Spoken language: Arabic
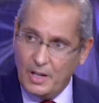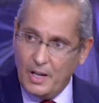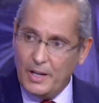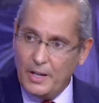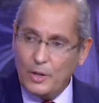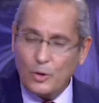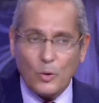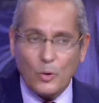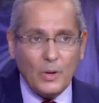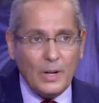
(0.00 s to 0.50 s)

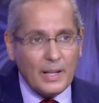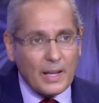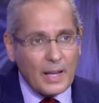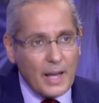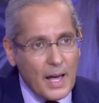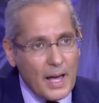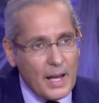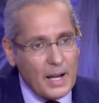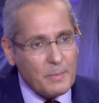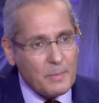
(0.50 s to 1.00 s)
يقول لك
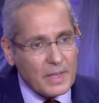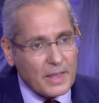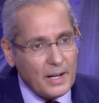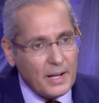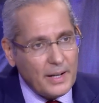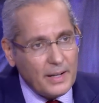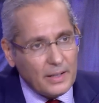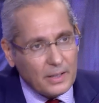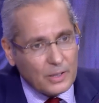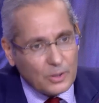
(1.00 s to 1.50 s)
انا مثلا
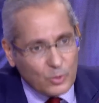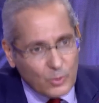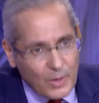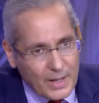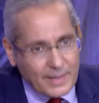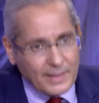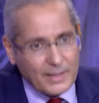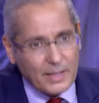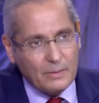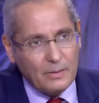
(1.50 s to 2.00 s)

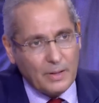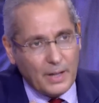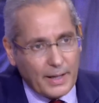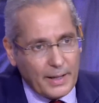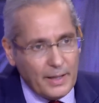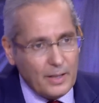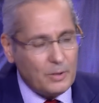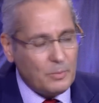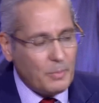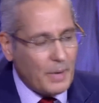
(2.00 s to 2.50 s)
التوانسه ولا
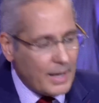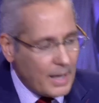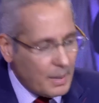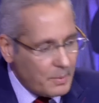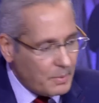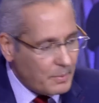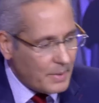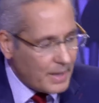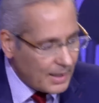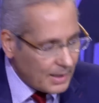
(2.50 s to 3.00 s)
غيرهم معناها
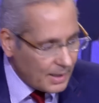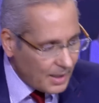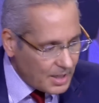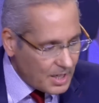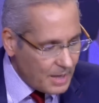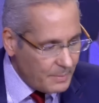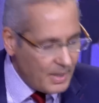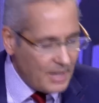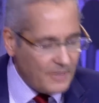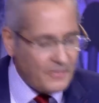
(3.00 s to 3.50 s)
من مناطق
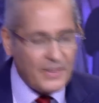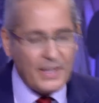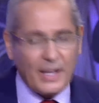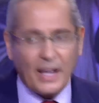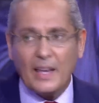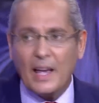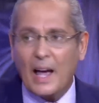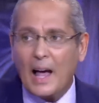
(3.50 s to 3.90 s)
شمال افريقيا